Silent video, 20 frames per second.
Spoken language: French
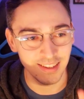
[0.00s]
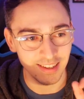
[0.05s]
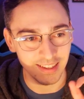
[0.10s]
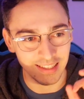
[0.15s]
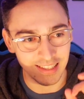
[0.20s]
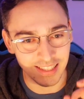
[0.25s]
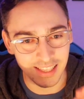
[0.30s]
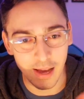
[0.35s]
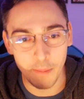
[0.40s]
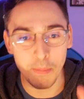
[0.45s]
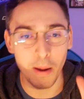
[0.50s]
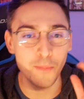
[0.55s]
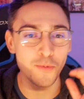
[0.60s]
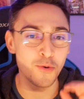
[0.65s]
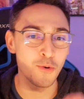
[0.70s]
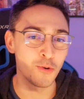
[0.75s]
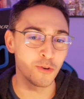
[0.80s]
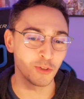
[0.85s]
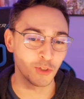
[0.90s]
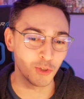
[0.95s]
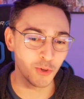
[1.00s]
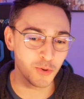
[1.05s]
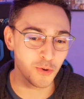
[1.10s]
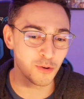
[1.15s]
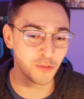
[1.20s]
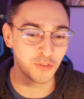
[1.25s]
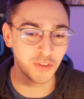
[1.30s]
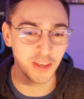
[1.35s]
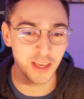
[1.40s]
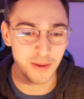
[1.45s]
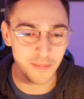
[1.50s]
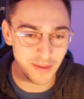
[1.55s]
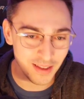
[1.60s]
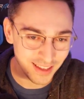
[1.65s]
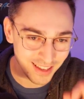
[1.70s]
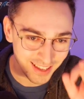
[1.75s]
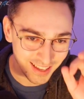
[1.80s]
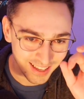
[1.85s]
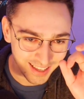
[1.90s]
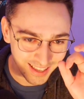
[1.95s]
Y a pas mieux, je confirme.
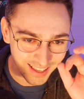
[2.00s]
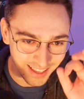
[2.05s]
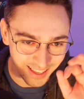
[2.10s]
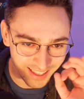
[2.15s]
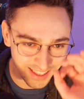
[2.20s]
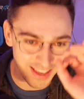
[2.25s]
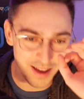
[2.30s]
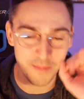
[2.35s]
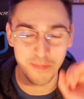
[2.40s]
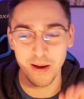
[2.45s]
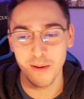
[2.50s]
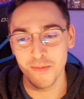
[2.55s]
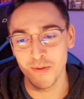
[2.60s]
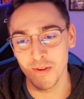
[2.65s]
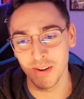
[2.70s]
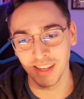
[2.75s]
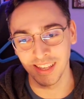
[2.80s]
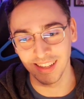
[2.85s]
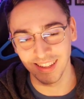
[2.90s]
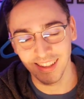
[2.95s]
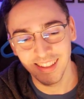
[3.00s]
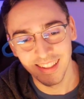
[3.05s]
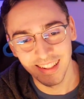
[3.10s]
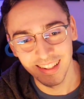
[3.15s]
Il a pas mieux, les gars.